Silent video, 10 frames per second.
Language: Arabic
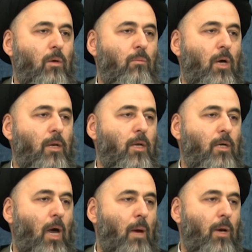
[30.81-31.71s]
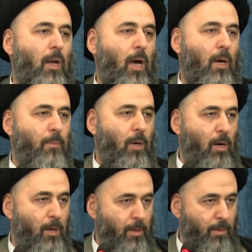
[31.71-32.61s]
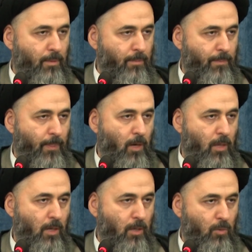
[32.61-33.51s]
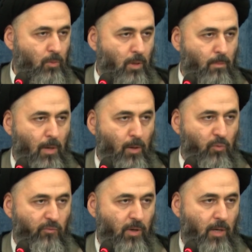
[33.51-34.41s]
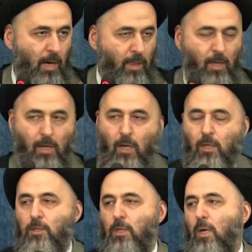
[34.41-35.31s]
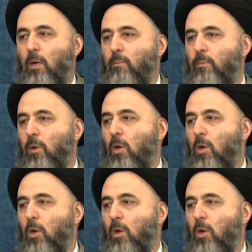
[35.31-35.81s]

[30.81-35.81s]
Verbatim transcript: بأن كعب الأحبار هذا اليهود المعروف اللي أظهر الإسلام